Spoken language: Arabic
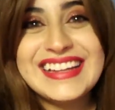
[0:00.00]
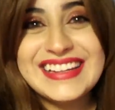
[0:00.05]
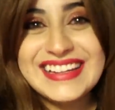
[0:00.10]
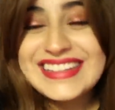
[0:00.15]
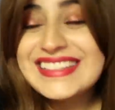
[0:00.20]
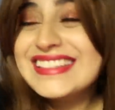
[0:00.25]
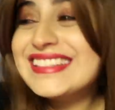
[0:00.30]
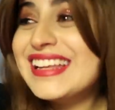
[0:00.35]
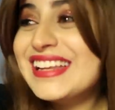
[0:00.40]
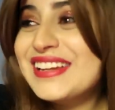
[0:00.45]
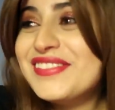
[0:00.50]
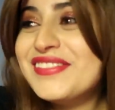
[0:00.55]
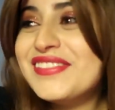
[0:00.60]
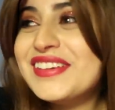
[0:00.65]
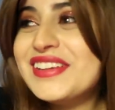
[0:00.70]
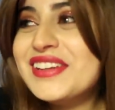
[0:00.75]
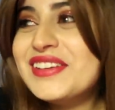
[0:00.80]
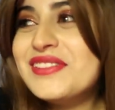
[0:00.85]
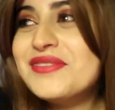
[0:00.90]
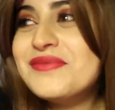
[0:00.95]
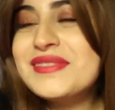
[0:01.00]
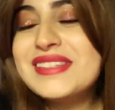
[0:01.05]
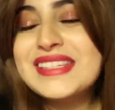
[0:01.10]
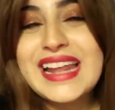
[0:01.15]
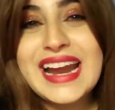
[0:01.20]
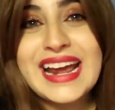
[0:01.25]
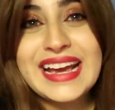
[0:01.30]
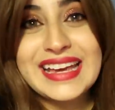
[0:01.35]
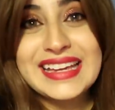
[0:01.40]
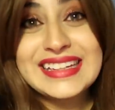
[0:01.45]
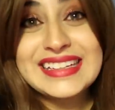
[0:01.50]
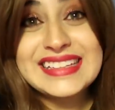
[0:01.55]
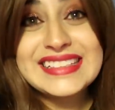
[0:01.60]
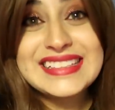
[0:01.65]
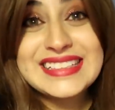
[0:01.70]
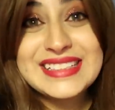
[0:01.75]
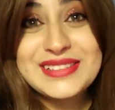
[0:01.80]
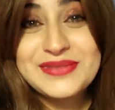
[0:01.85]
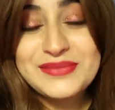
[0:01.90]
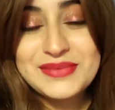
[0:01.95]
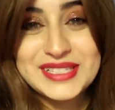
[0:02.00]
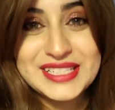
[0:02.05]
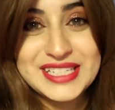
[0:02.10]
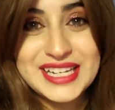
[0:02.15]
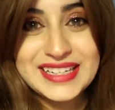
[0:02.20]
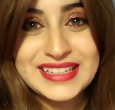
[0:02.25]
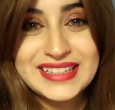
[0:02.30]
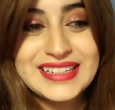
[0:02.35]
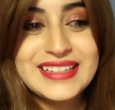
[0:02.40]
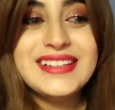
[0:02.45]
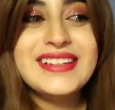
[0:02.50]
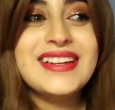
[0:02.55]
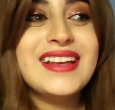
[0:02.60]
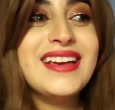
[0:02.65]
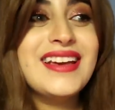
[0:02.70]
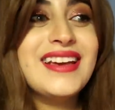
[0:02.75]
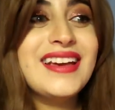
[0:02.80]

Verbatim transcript: خلصنا الفيلم صراحة كان كتير بجنن